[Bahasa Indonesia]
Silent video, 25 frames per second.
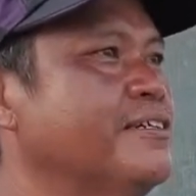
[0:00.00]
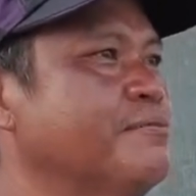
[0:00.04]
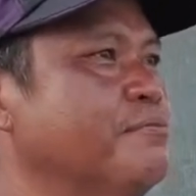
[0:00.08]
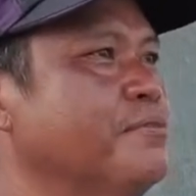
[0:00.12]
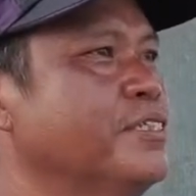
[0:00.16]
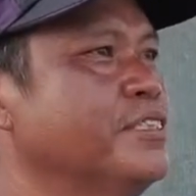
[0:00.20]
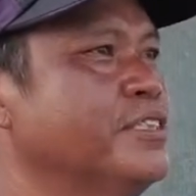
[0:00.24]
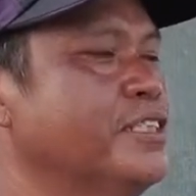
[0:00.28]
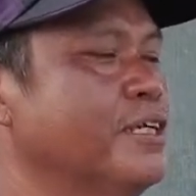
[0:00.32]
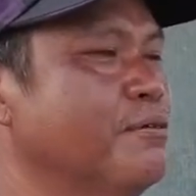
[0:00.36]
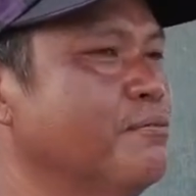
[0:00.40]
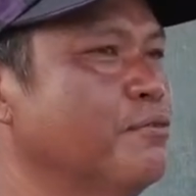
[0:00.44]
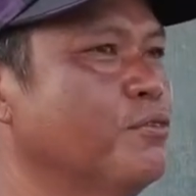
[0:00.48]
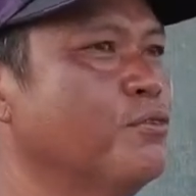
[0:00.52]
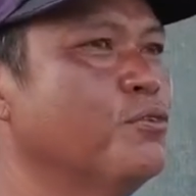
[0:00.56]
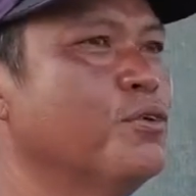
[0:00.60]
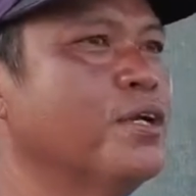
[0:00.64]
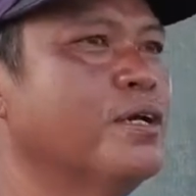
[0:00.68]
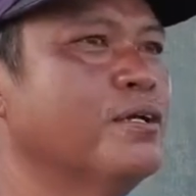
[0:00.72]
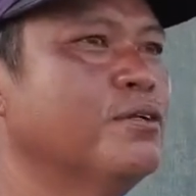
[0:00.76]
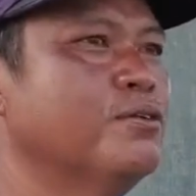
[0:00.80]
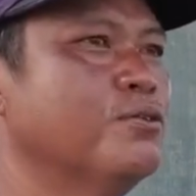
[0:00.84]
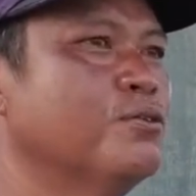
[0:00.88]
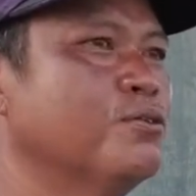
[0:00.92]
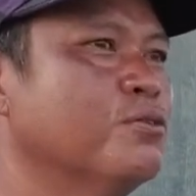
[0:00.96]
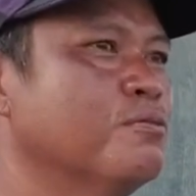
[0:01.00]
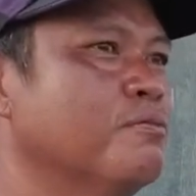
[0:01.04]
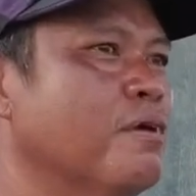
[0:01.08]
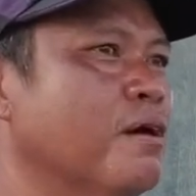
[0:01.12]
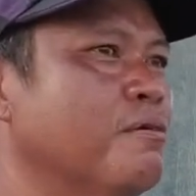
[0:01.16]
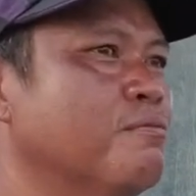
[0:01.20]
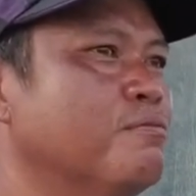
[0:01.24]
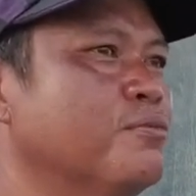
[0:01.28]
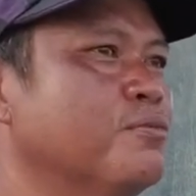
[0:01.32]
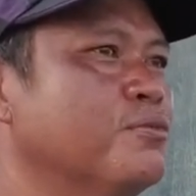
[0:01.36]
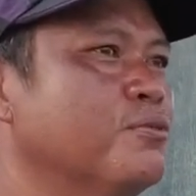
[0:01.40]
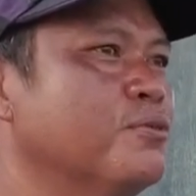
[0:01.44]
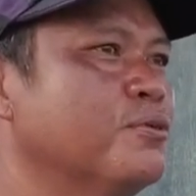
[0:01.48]
Macam guna dulu
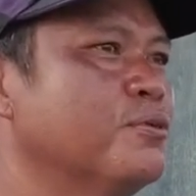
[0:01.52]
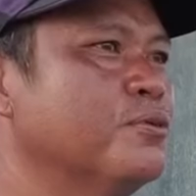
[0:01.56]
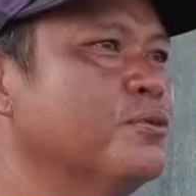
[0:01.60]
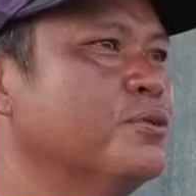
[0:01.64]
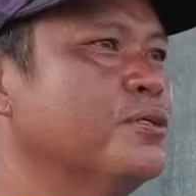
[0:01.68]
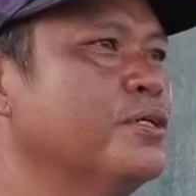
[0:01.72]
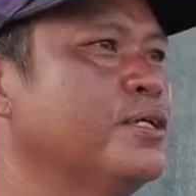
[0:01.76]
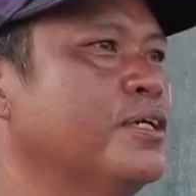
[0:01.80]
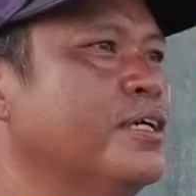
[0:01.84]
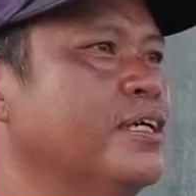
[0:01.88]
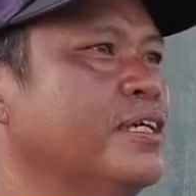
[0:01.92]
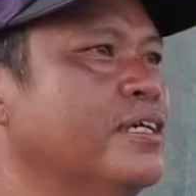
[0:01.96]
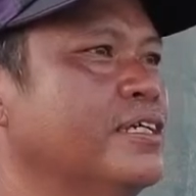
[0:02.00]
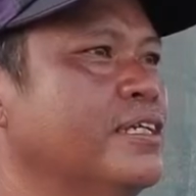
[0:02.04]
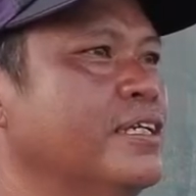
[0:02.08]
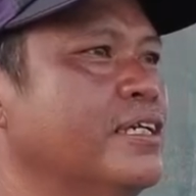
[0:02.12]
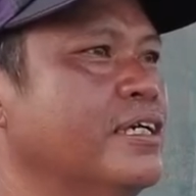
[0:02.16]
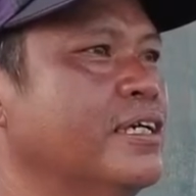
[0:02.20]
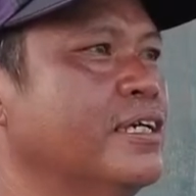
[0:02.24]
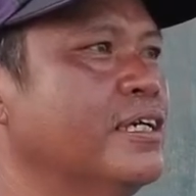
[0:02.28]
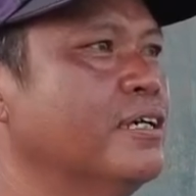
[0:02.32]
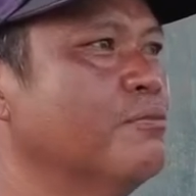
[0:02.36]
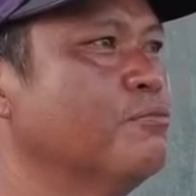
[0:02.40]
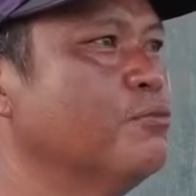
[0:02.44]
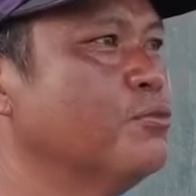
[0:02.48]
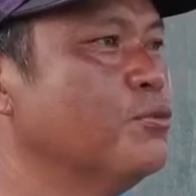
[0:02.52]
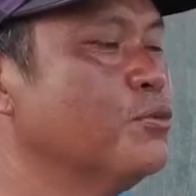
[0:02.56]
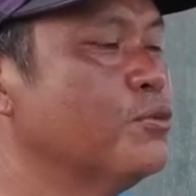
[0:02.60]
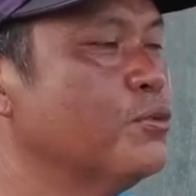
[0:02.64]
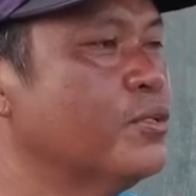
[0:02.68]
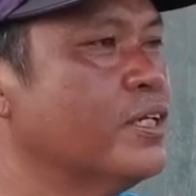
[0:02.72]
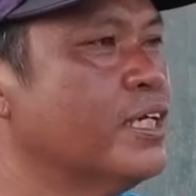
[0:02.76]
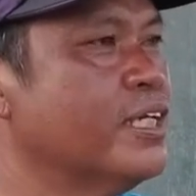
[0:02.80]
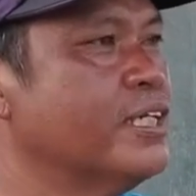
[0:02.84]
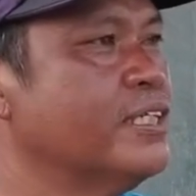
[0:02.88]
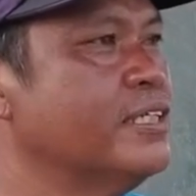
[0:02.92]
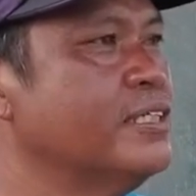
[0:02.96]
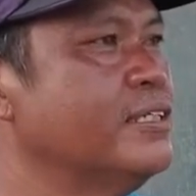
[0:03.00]
bambu, ya
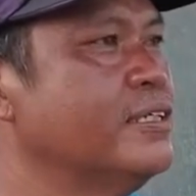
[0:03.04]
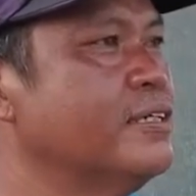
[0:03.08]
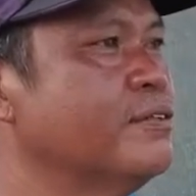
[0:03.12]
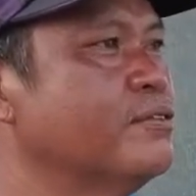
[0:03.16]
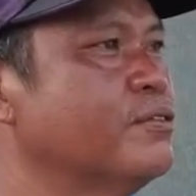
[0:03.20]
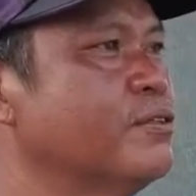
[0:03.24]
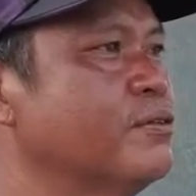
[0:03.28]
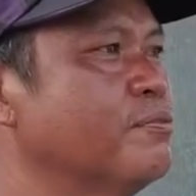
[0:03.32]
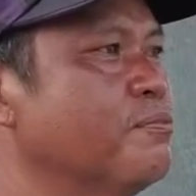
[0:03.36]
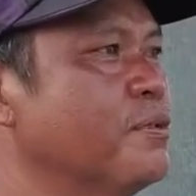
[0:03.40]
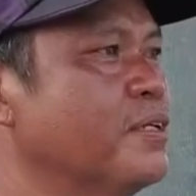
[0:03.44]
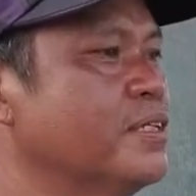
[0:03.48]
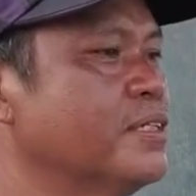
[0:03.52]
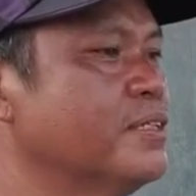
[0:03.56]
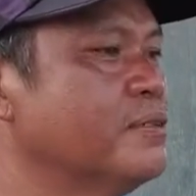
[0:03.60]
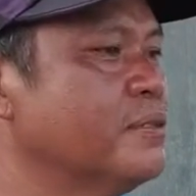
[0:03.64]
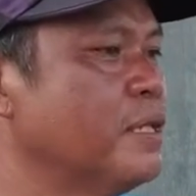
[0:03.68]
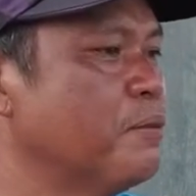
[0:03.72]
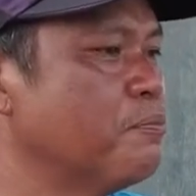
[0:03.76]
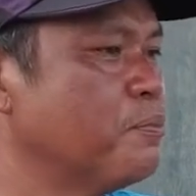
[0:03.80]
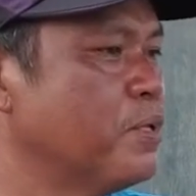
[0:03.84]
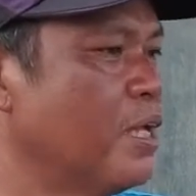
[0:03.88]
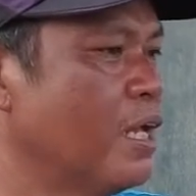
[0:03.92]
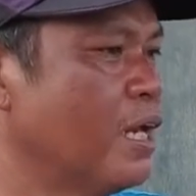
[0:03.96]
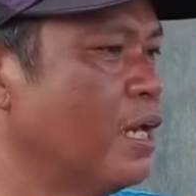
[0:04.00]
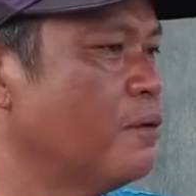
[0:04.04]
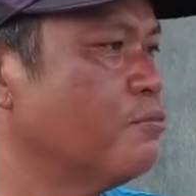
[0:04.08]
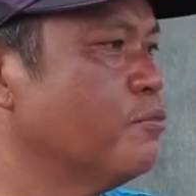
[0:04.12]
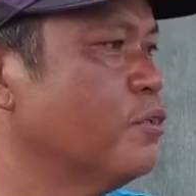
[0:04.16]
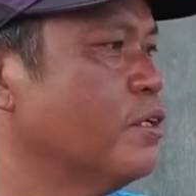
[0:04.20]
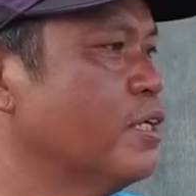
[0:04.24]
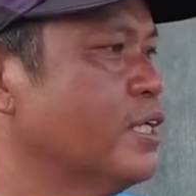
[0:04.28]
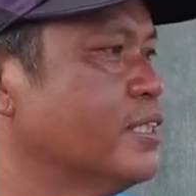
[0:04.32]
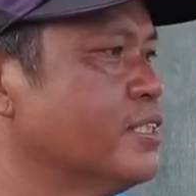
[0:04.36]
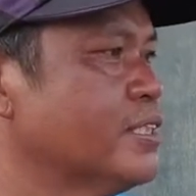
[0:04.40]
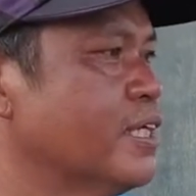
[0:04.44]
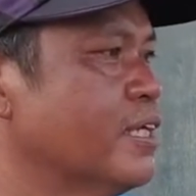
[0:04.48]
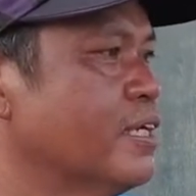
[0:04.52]
buluan untuk tapi
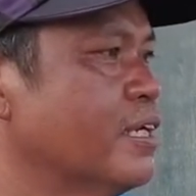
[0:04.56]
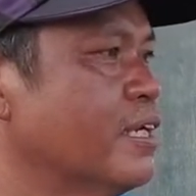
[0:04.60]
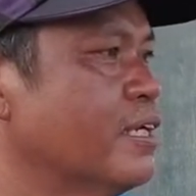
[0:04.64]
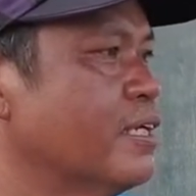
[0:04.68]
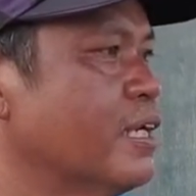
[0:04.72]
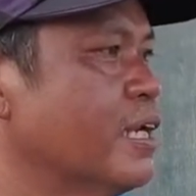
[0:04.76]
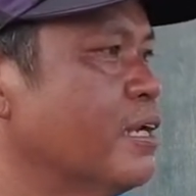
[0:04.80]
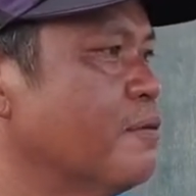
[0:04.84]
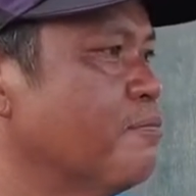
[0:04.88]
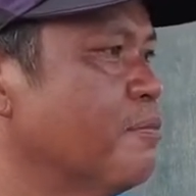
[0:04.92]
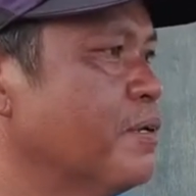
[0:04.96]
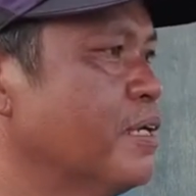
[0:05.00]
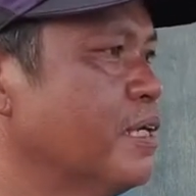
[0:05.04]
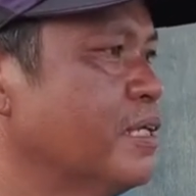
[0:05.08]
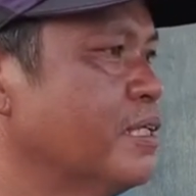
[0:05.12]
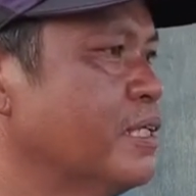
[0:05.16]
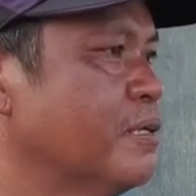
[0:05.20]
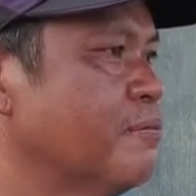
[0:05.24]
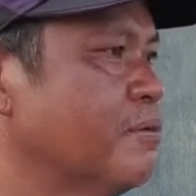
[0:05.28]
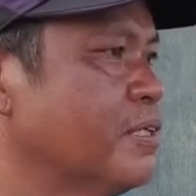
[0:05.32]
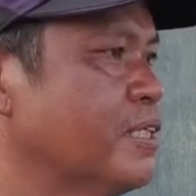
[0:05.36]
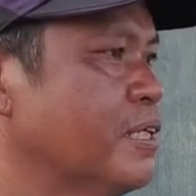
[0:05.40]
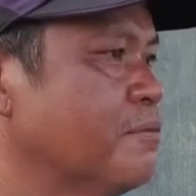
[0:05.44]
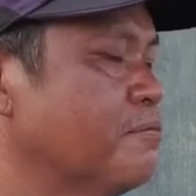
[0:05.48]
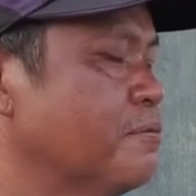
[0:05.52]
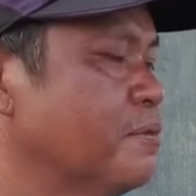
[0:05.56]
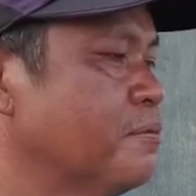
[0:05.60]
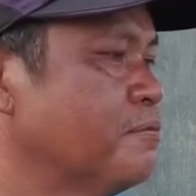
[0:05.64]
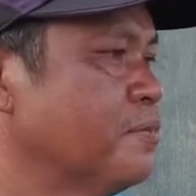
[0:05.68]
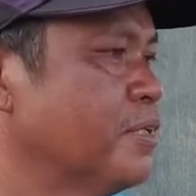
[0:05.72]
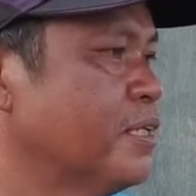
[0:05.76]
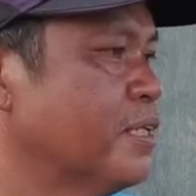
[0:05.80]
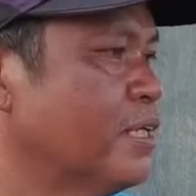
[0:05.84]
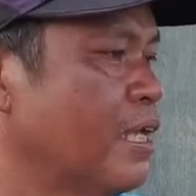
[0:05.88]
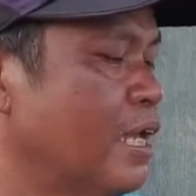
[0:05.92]
alhamdulillah sekarang daripada jabatan PPK,